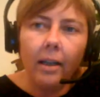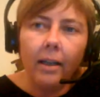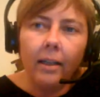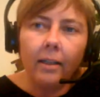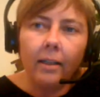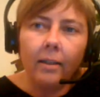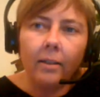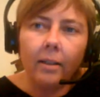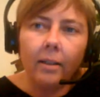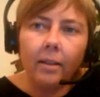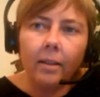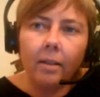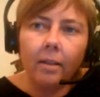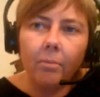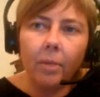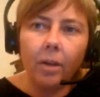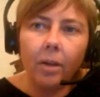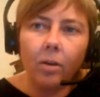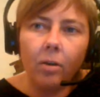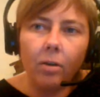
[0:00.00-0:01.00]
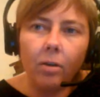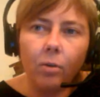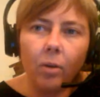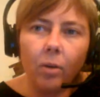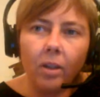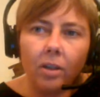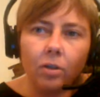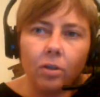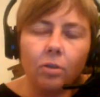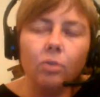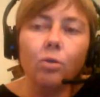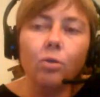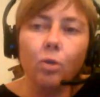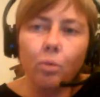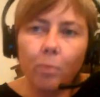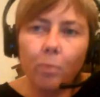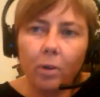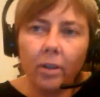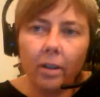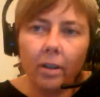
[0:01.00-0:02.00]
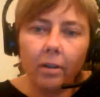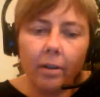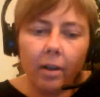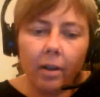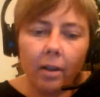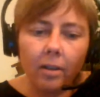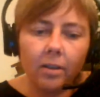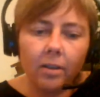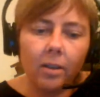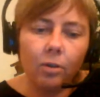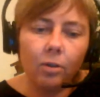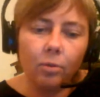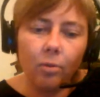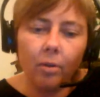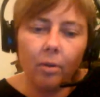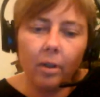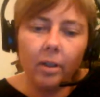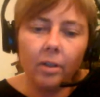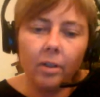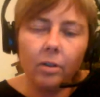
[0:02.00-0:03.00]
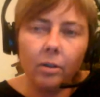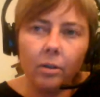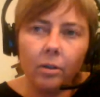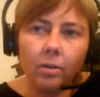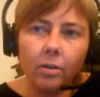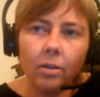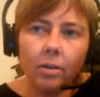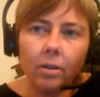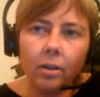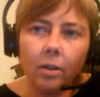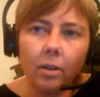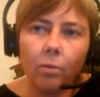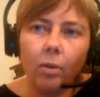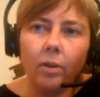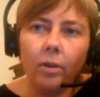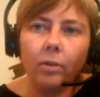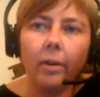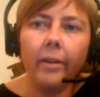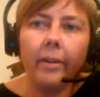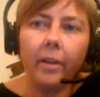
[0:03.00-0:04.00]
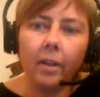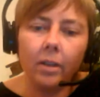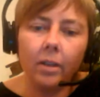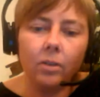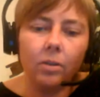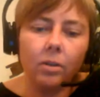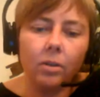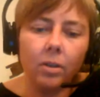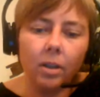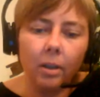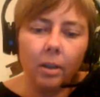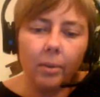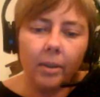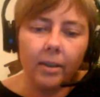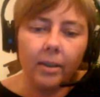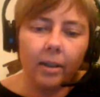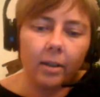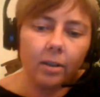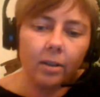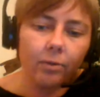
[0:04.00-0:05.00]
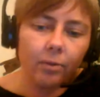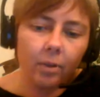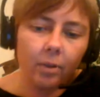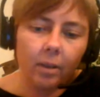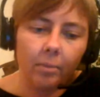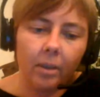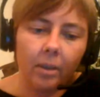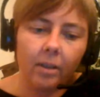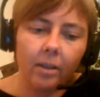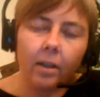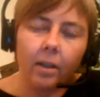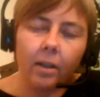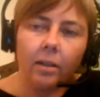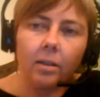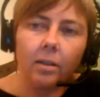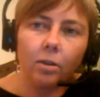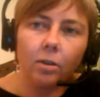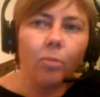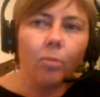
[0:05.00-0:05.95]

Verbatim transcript: y entender mejor cuáles son sus potenciales y sus riesgos en cuanto a derechos y libertades fundamentales,